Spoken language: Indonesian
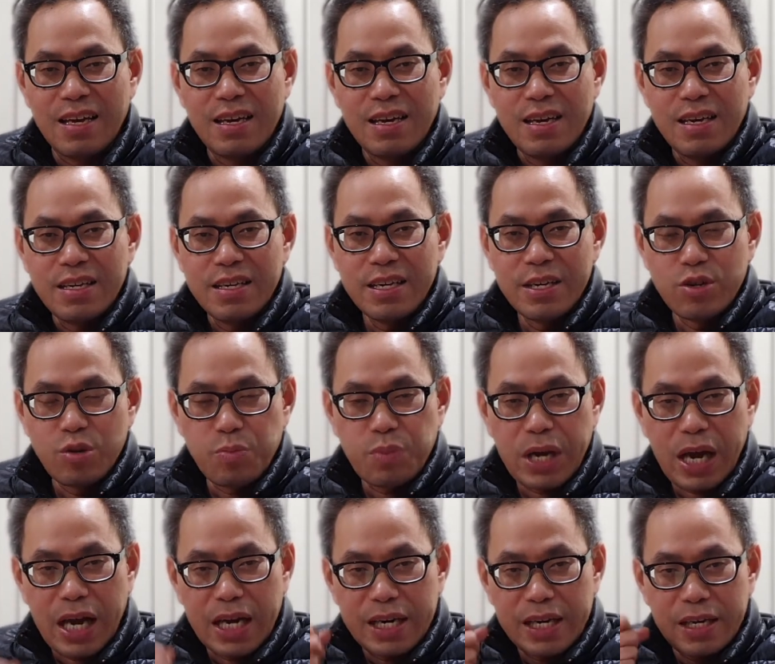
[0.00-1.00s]
hidup
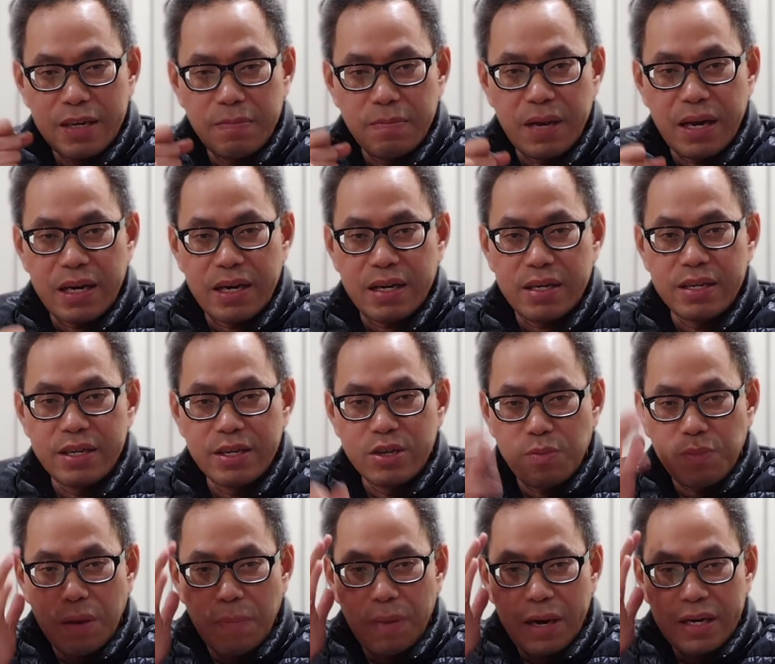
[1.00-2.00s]
dengan iman,
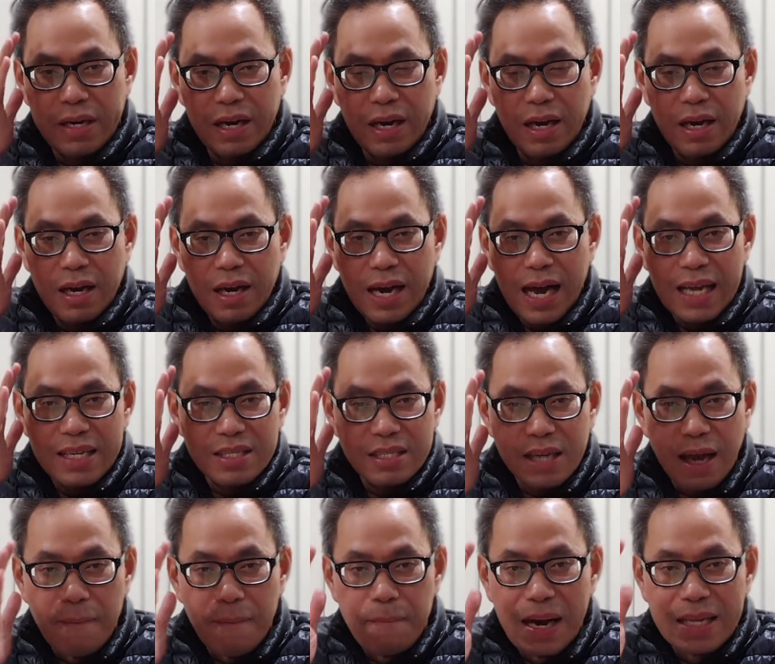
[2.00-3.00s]
hidup kepada
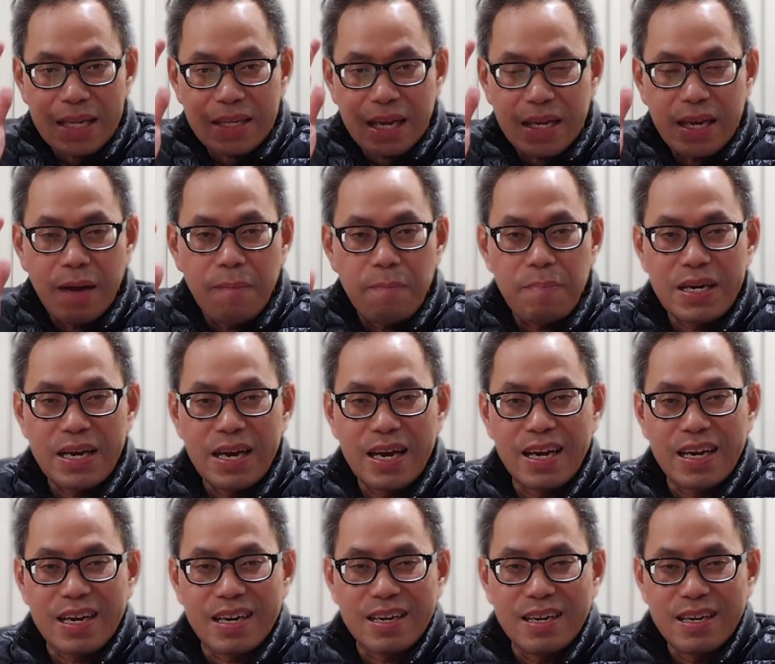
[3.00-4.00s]
kacamata yang
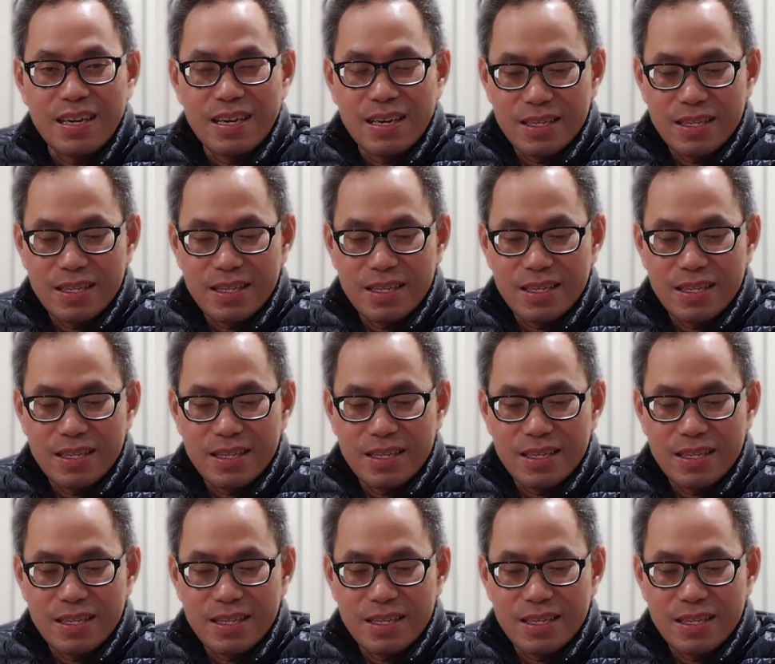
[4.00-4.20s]
benar,